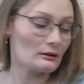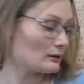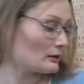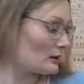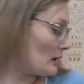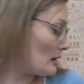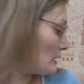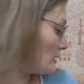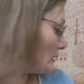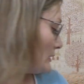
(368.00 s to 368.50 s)

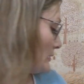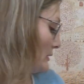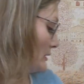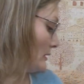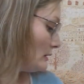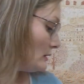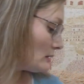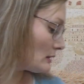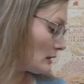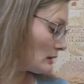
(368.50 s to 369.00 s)
Так,
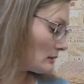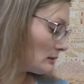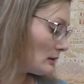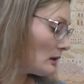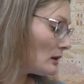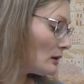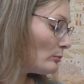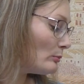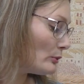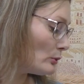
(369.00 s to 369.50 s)
и
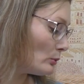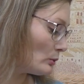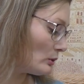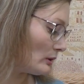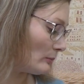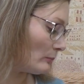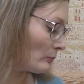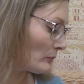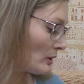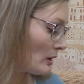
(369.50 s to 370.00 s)
заказала
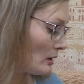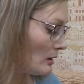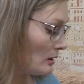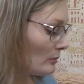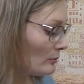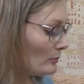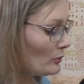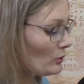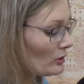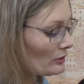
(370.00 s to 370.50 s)
брюки.
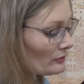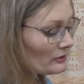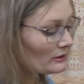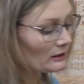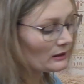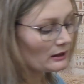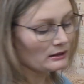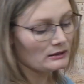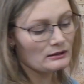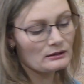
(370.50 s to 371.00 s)
Брюки
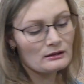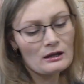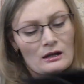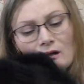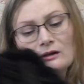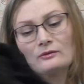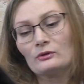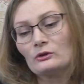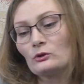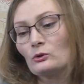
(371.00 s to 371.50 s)
взяла
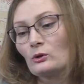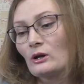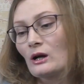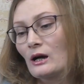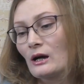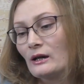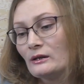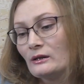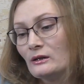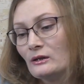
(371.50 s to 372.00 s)
одинаковые,
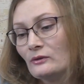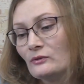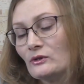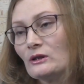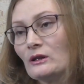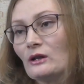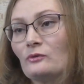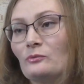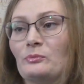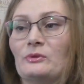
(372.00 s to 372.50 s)
только одни
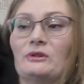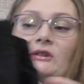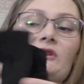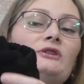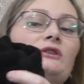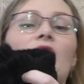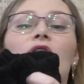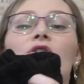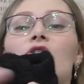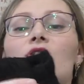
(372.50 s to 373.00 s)
взяла в
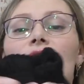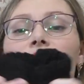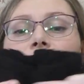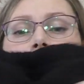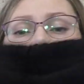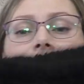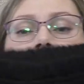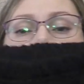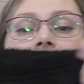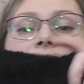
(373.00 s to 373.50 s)

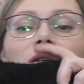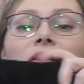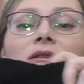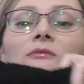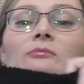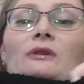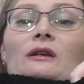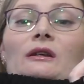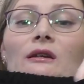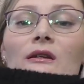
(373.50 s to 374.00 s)
54
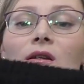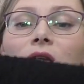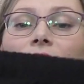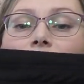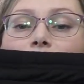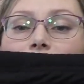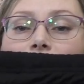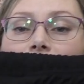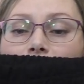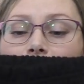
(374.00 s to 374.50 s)
размере
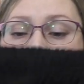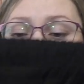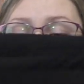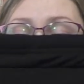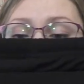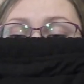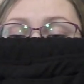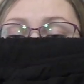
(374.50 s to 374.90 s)
для папы.